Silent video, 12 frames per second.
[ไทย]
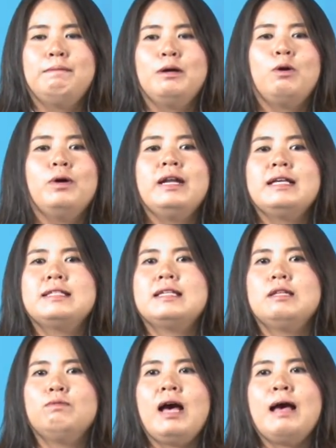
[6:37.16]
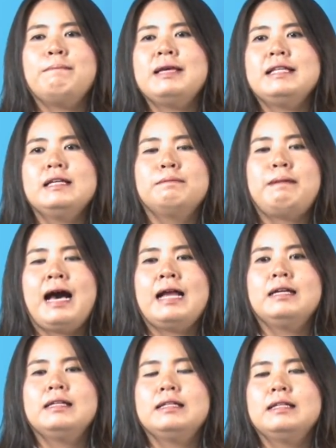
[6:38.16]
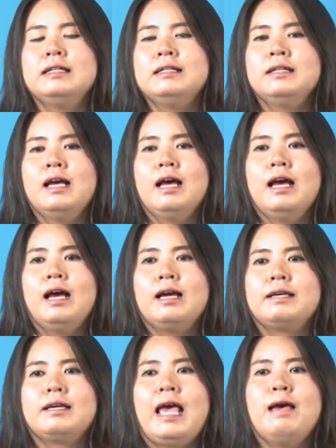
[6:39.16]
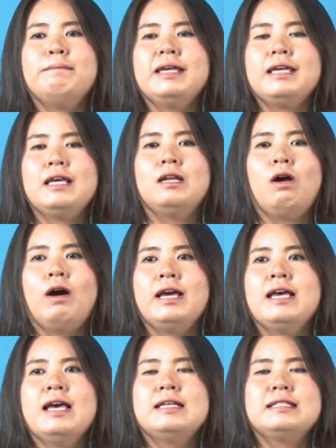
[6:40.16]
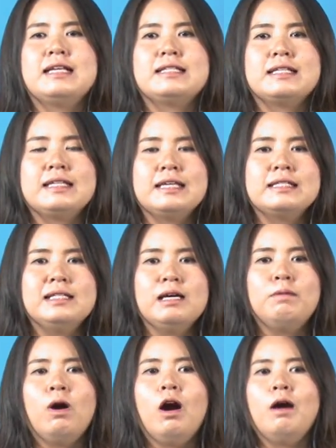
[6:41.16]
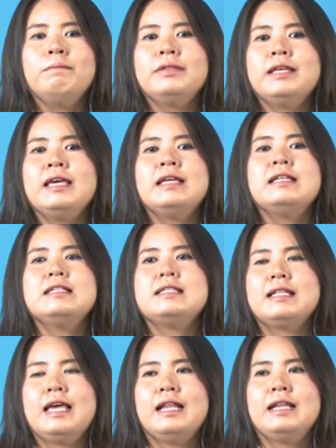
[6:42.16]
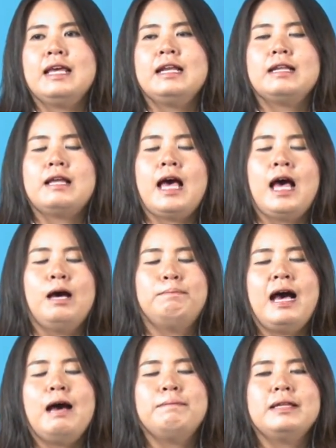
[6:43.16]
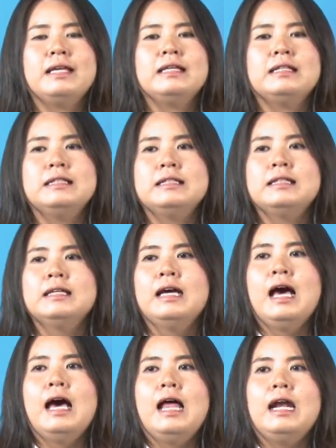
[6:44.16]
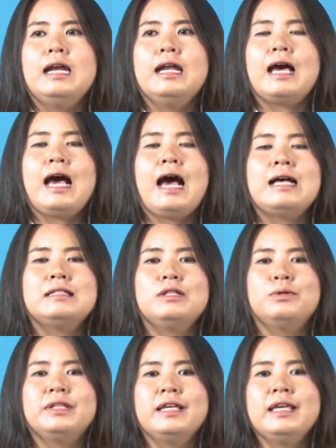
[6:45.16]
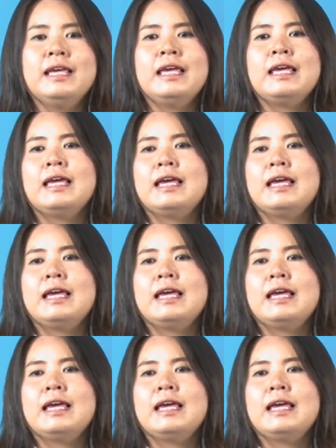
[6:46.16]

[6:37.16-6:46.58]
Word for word: บางคนอาจจะคิดว่าไม่ถึงพันหรือแค่ไม่กี่ร้อย แต่จริงๆเสื้อม้อห้อมที่นิสิตเห็นในภาพนี้คือ ราคาจะอยู่ที่